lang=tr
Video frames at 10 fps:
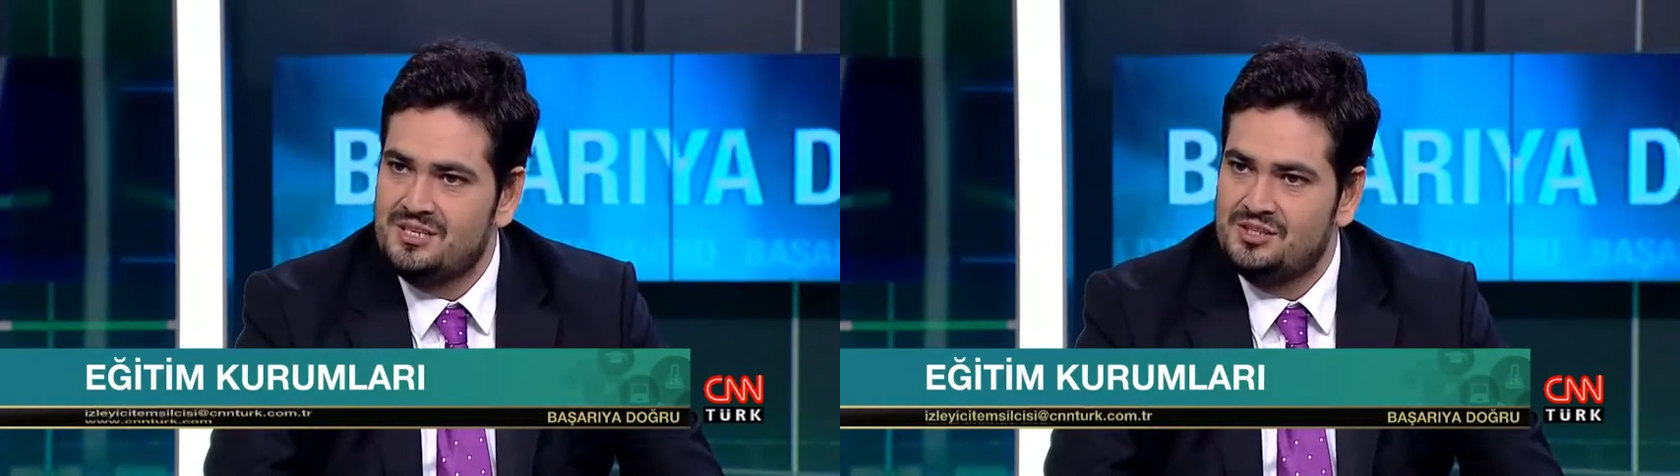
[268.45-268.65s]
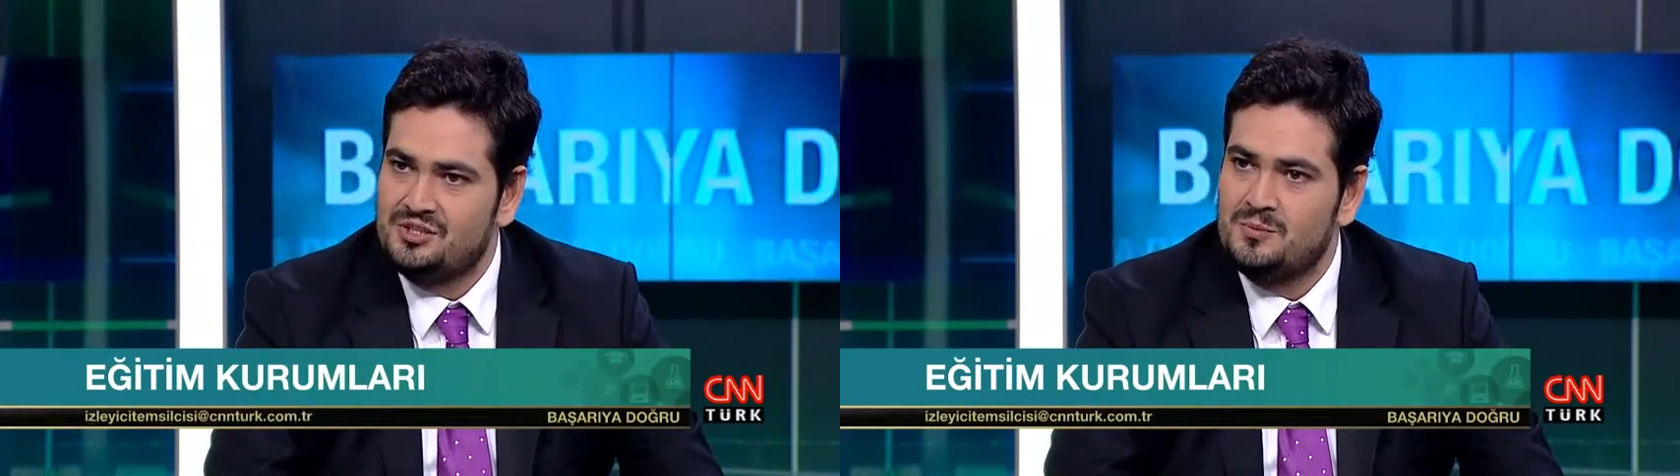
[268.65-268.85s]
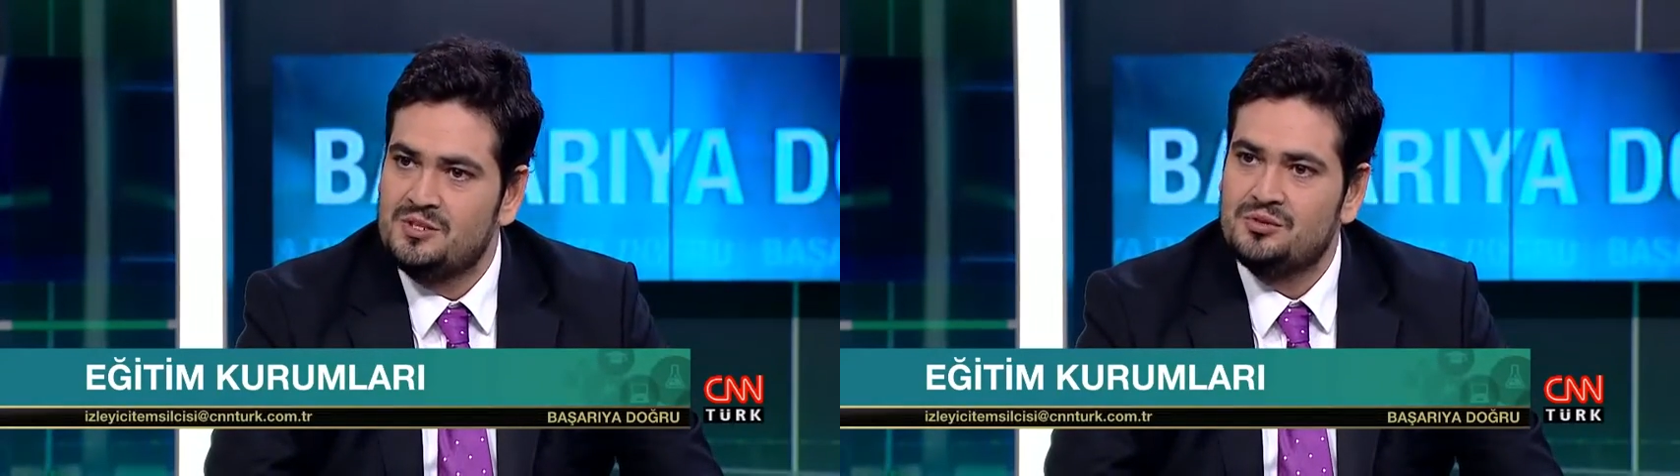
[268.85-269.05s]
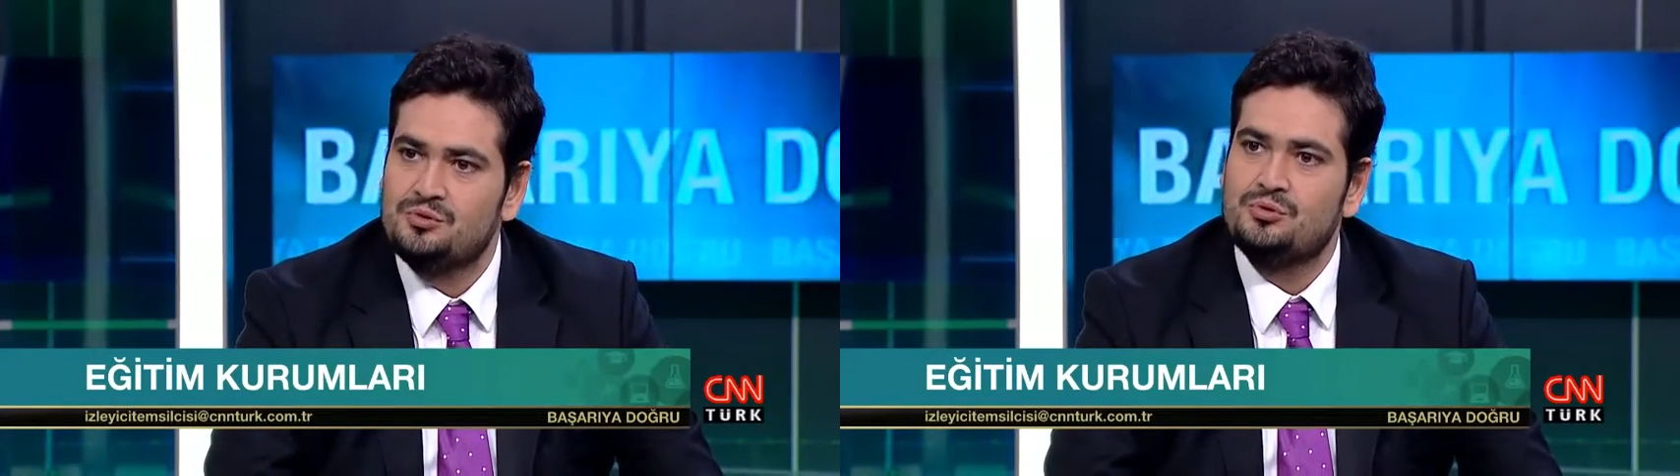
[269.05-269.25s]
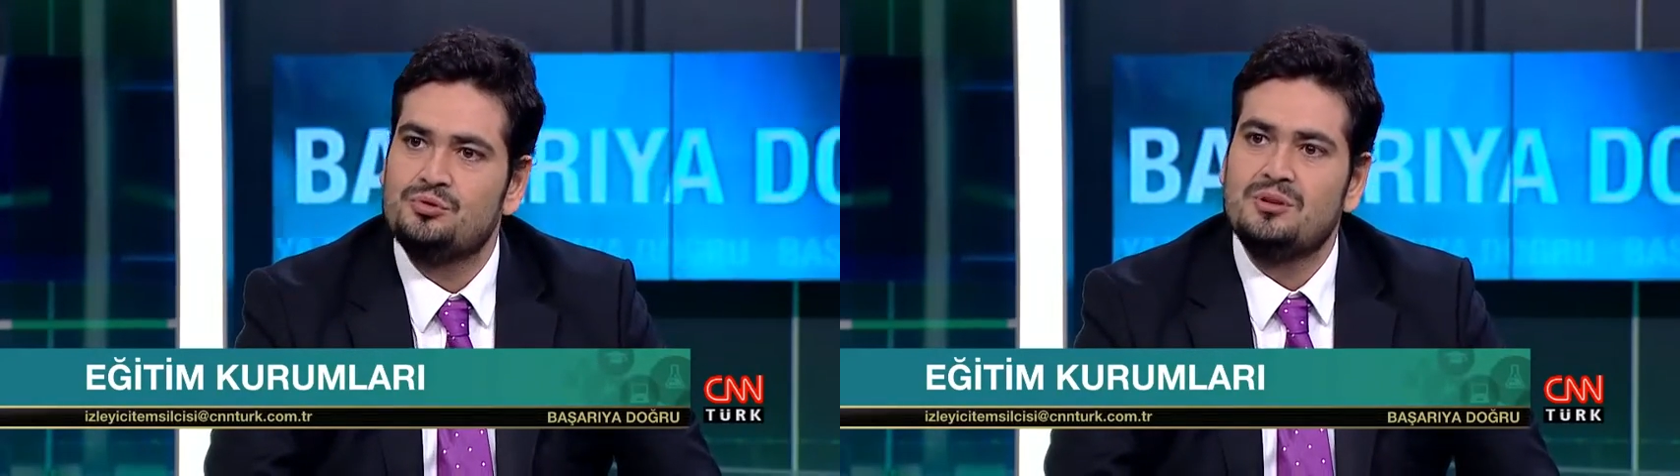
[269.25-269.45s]
yetiştirmeye
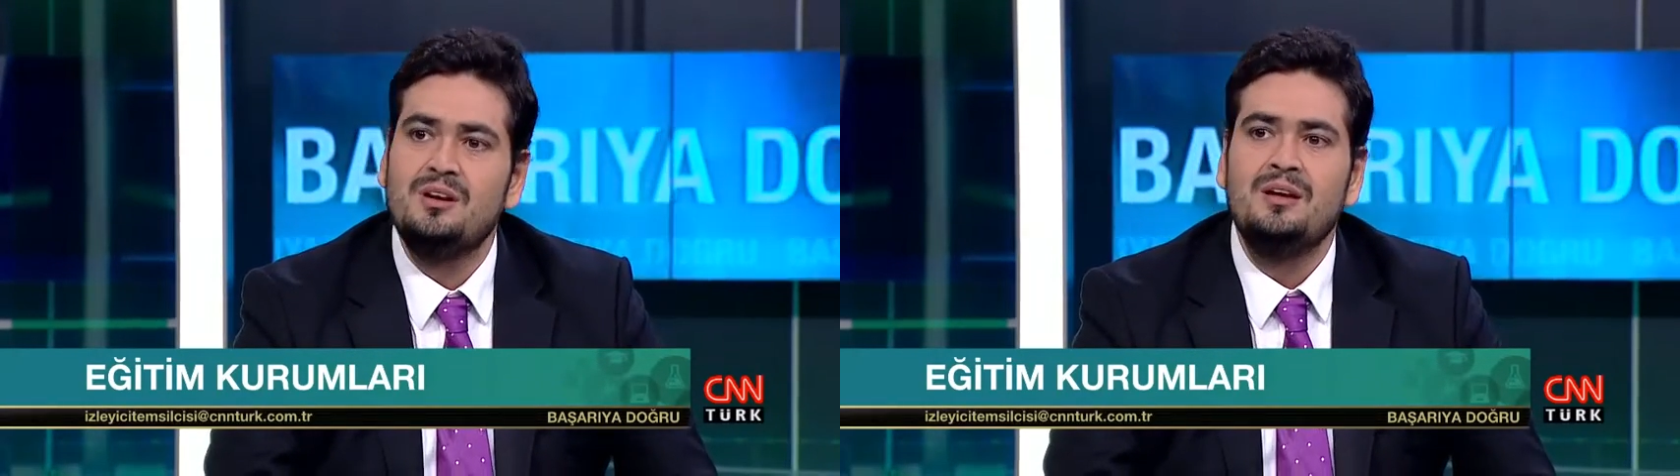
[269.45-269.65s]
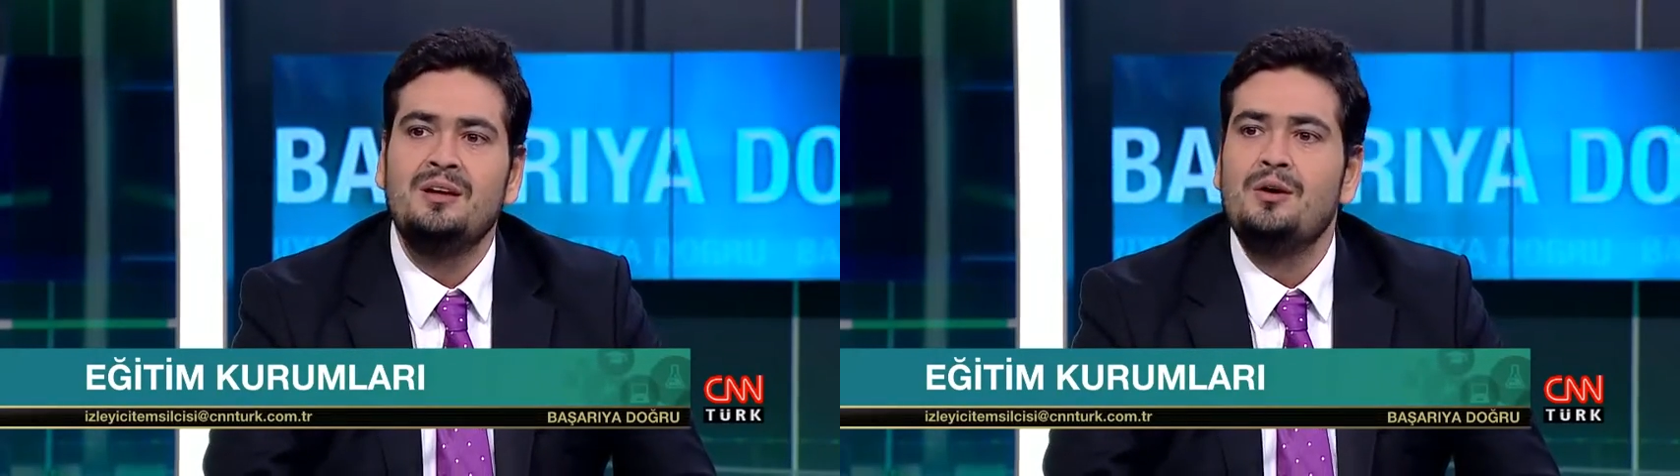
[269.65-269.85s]
çalışıyorsa